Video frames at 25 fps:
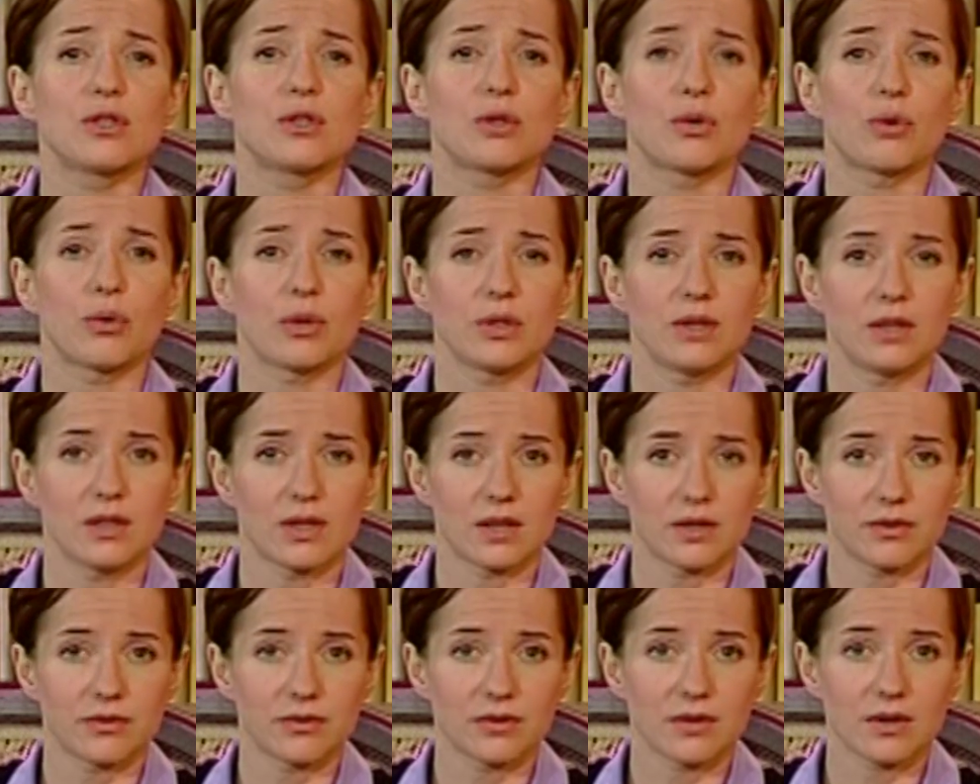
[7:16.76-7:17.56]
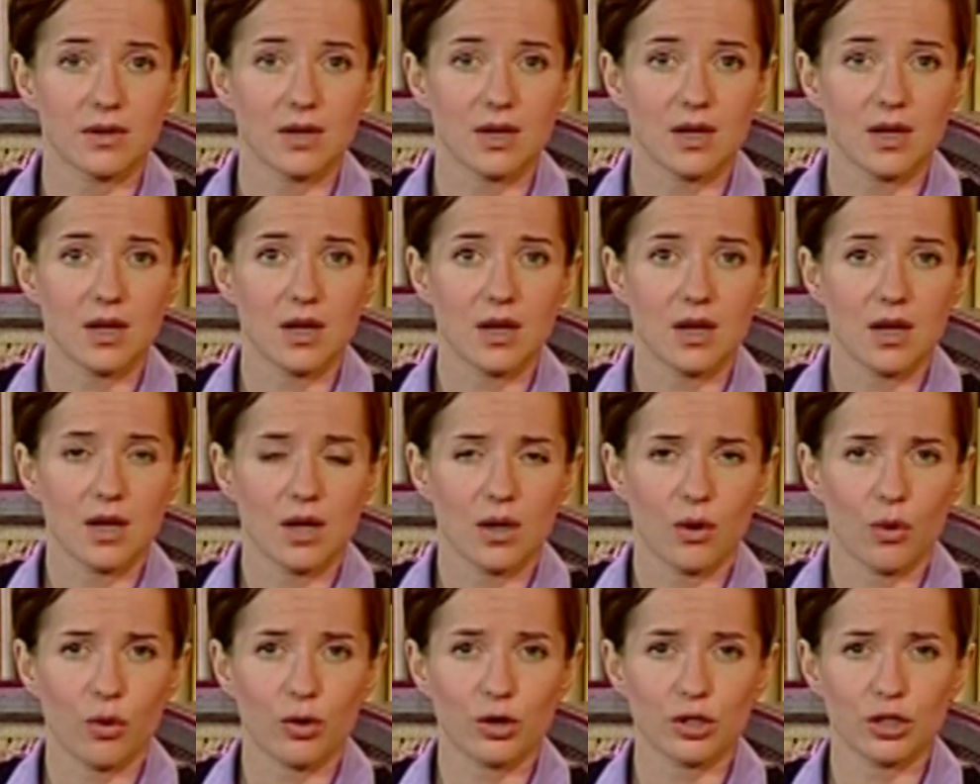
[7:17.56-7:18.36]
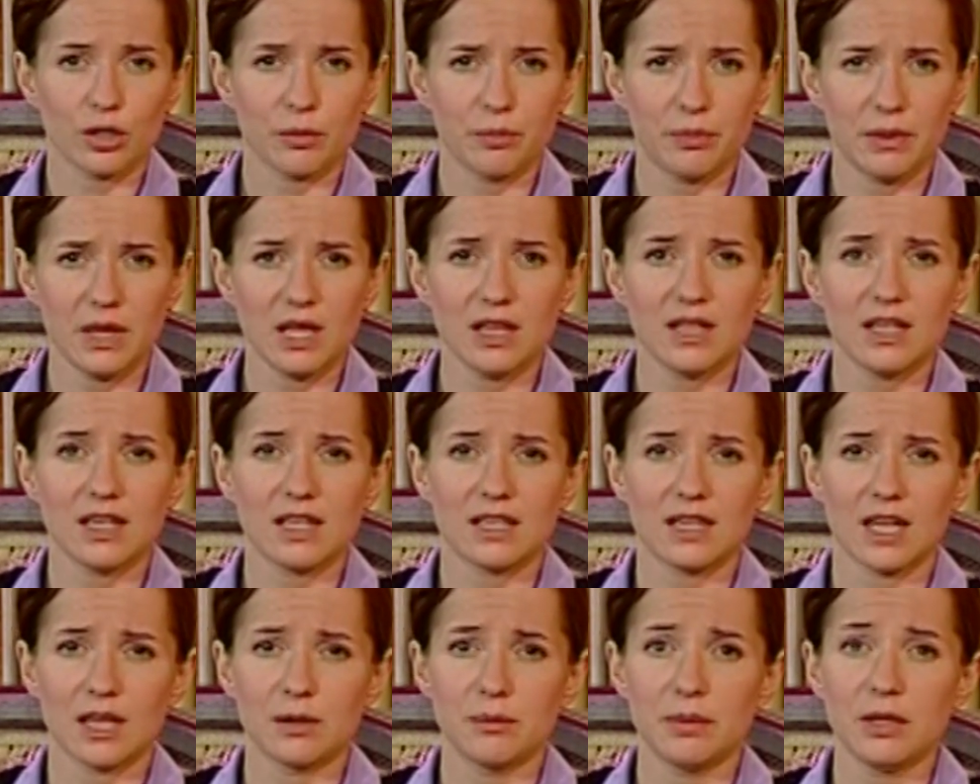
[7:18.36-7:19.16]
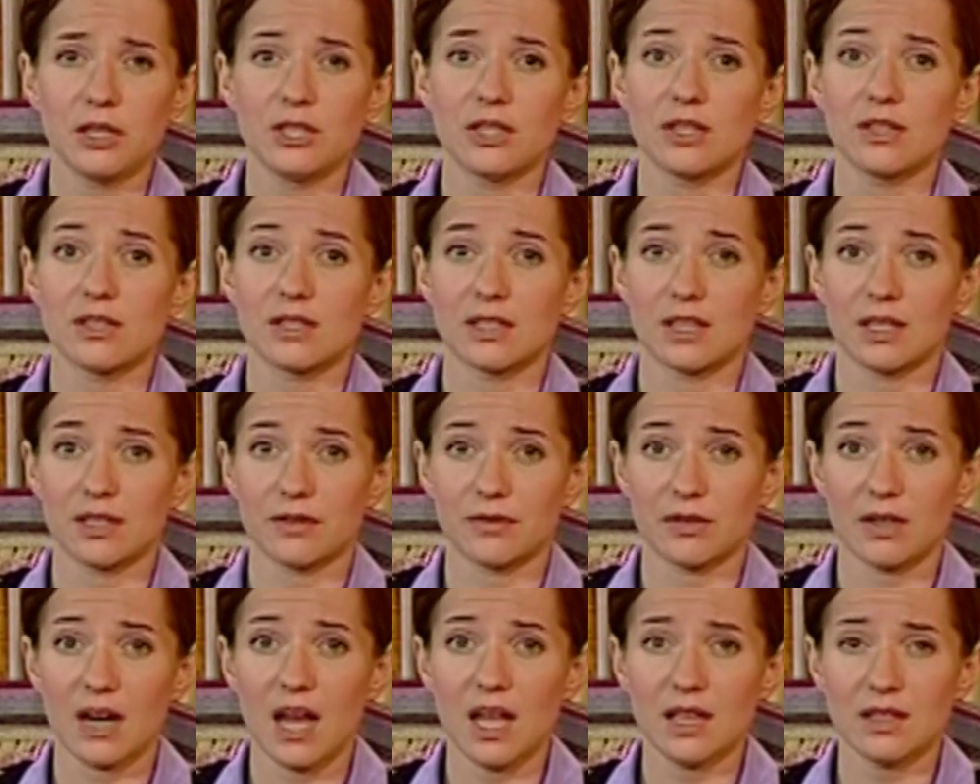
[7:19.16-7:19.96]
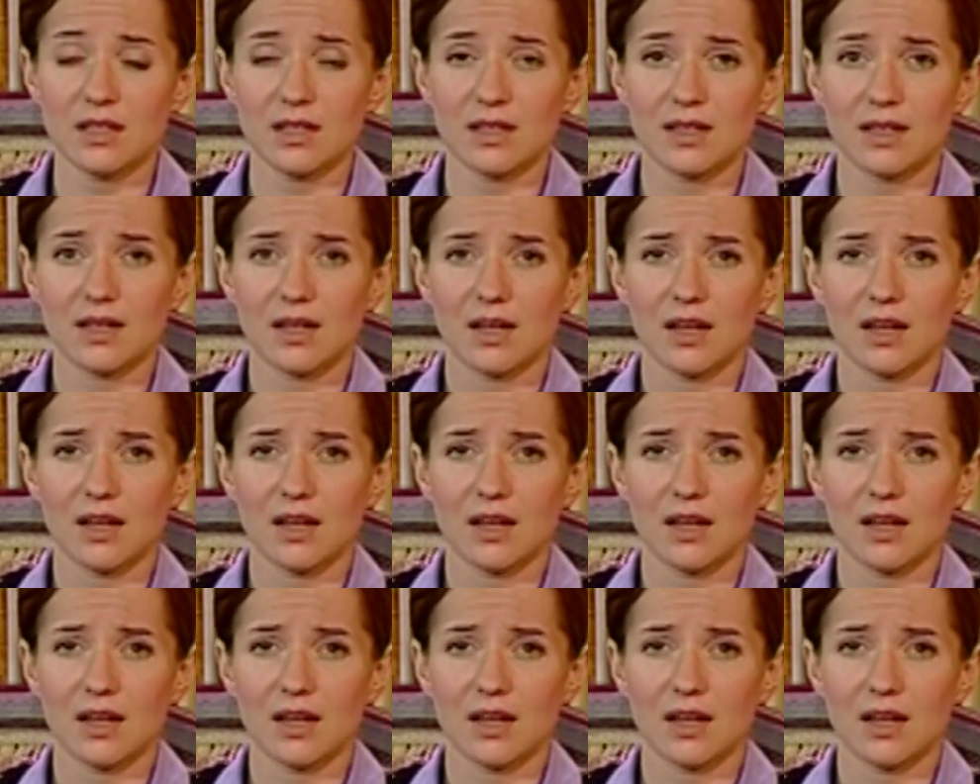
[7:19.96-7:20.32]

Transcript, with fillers: сродников. Около белых кладбищенских врат